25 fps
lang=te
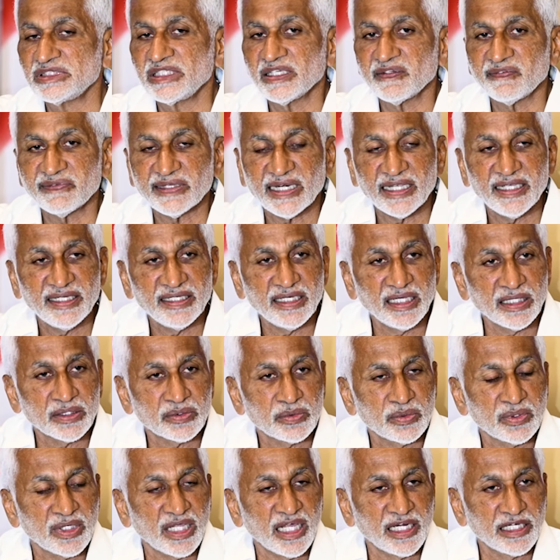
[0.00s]
ఎవరైనా
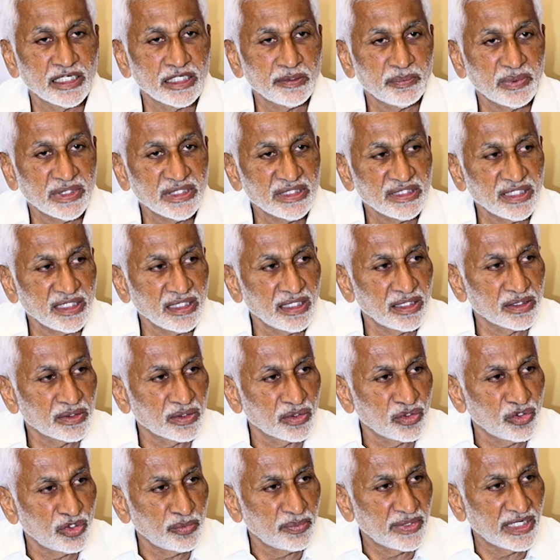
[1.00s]
కూడా నిబంధనలకు
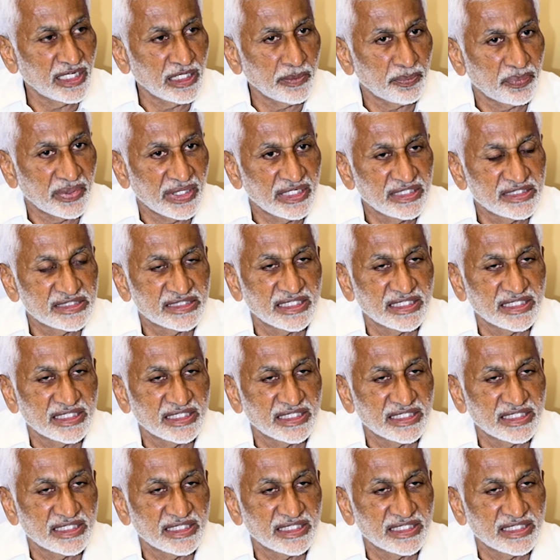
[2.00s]
లోబడే పని